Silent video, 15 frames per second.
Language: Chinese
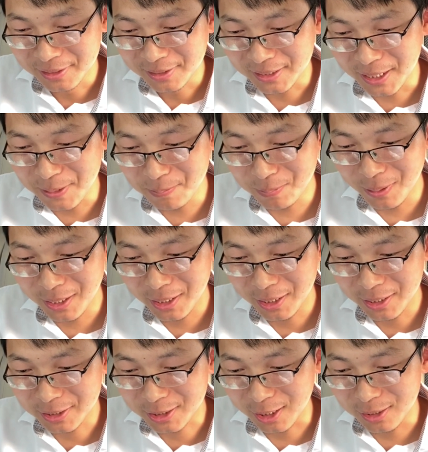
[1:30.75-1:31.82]
林
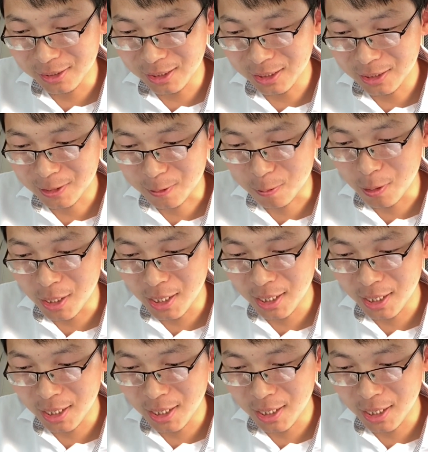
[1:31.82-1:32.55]
北等你快